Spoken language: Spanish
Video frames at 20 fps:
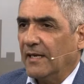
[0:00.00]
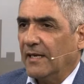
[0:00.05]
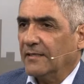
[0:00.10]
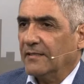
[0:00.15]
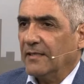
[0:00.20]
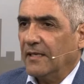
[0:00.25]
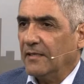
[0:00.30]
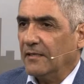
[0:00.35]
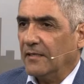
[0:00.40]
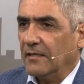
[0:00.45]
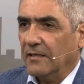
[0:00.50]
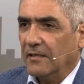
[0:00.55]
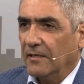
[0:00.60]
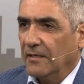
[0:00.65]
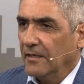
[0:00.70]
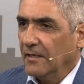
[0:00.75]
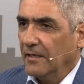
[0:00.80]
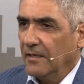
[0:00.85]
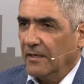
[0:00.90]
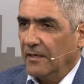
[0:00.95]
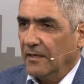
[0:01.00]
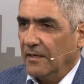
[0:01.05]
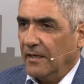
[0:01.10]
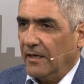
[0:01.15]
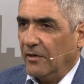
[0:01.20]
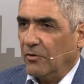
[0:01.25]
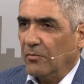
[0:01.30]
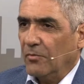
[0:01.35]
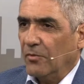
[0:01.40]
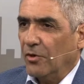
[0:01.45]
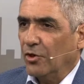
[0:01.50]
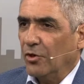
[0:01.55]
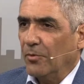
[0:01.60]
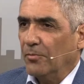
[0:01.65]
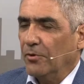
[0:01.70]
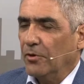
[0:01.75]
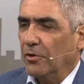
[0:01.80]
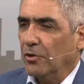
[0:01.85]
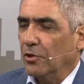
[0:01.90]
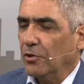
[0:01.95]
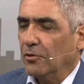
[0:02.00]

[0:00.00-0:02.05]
el aceite. Es y te hago una pregunta,